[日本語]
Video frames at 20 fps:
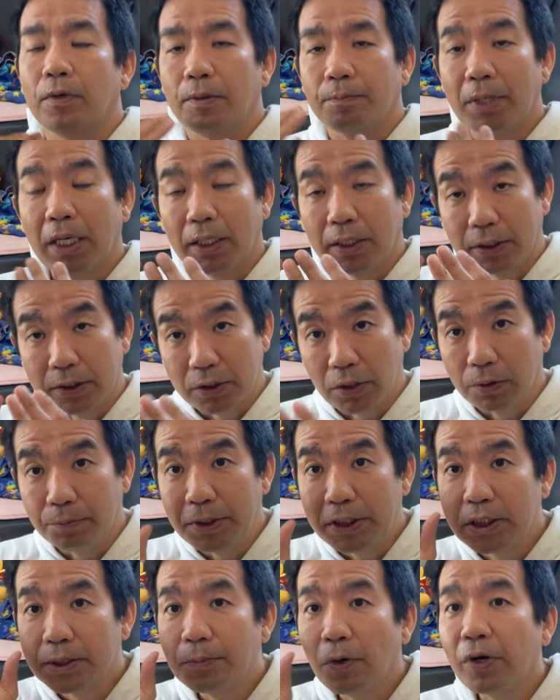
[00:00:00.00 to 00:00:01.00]
まあその
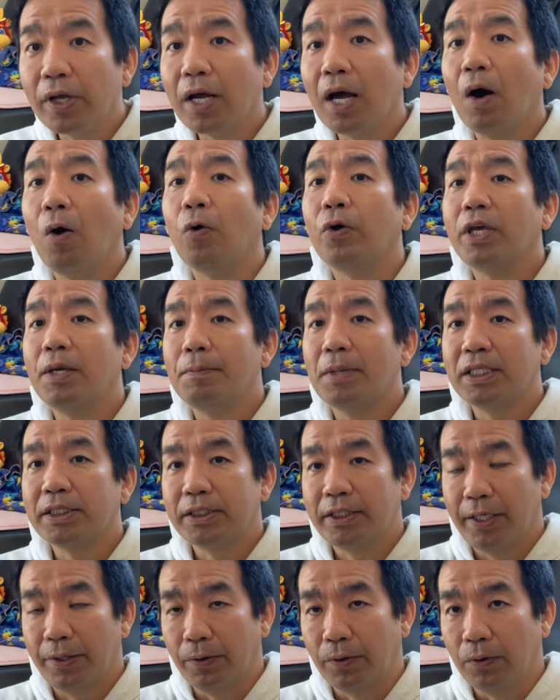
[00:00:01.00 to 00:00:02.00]
水漏れが起きま
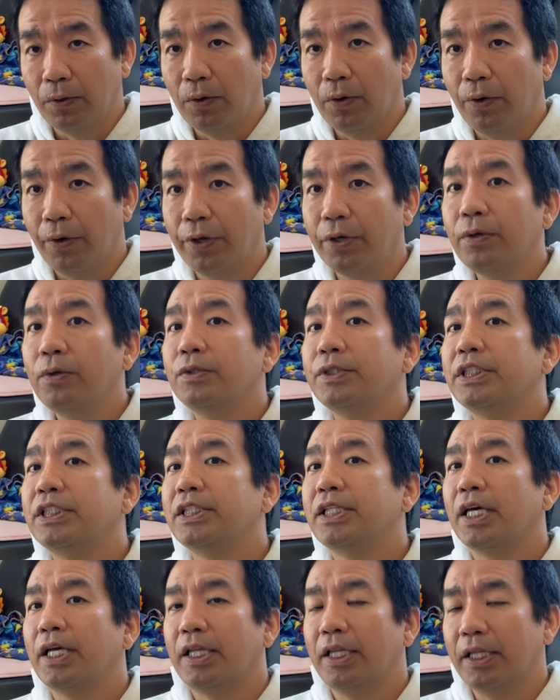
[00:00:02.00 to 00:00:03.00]
したよという
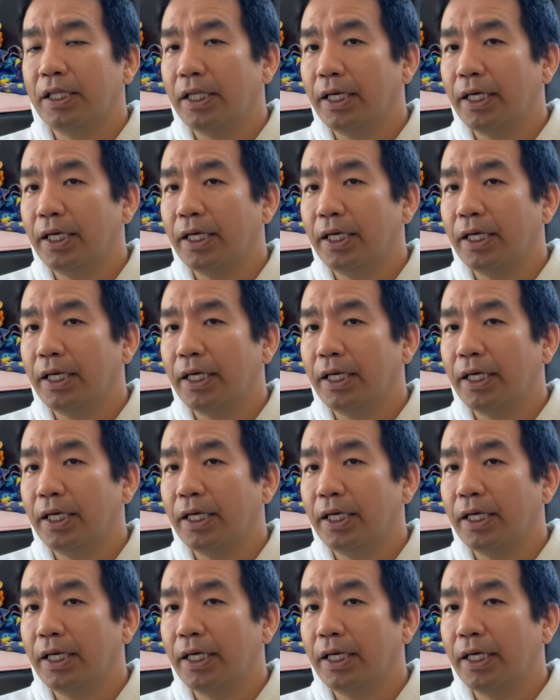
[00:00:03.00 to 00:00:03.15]
時点